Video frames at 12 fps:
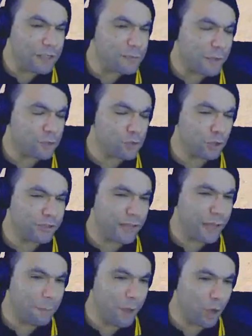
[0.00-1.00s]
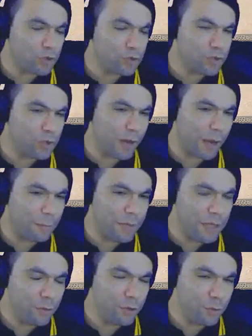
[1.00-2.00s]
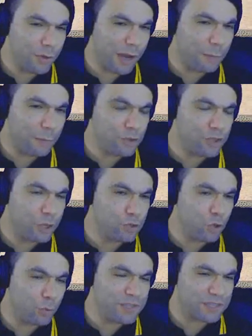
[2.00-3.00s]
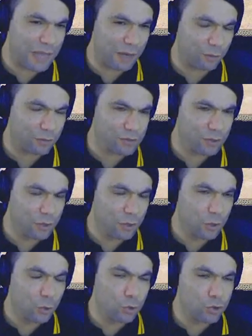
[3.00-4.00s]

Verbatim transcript: Infelizmente o senhor tem rebeldes no seu caminho e um caminho cheio de obstáculos.